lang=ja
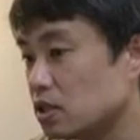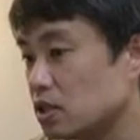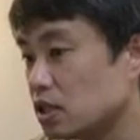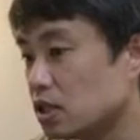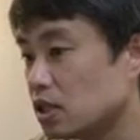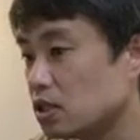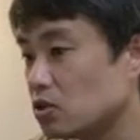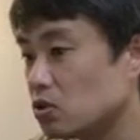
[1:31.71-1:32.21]

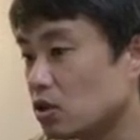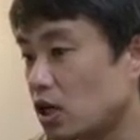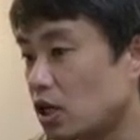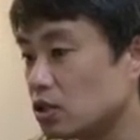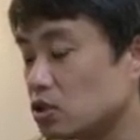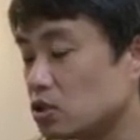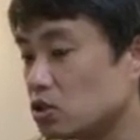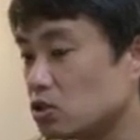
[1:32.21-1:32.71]
怒りを
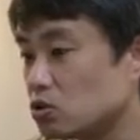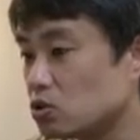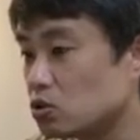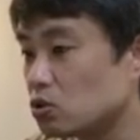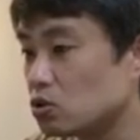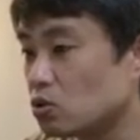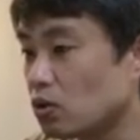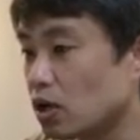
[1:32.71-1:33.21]
感じると
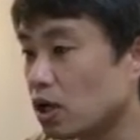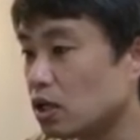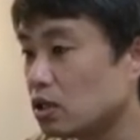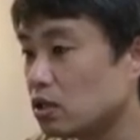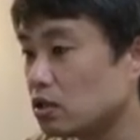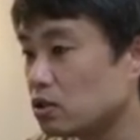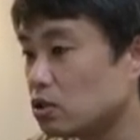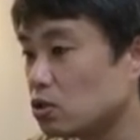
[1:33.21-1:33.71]
いうのは
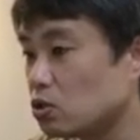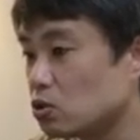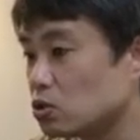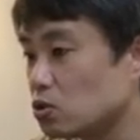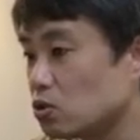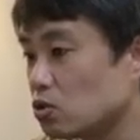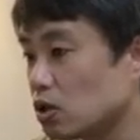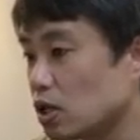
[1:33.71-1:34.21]
予
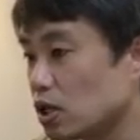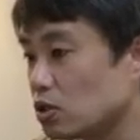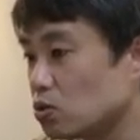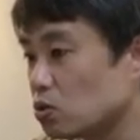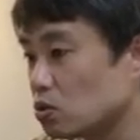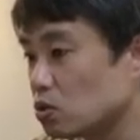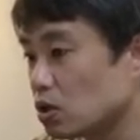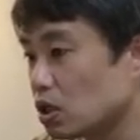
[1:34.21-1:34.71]
想外
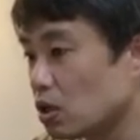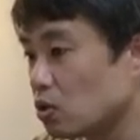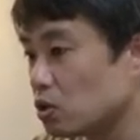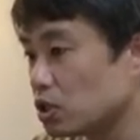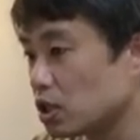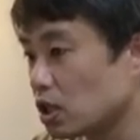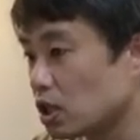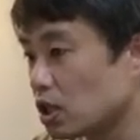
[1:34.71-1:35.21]
のことが
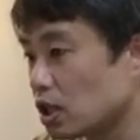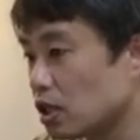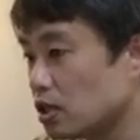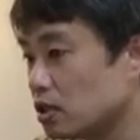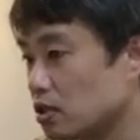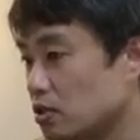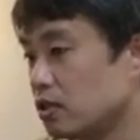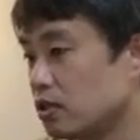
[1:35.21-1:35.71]
起きたから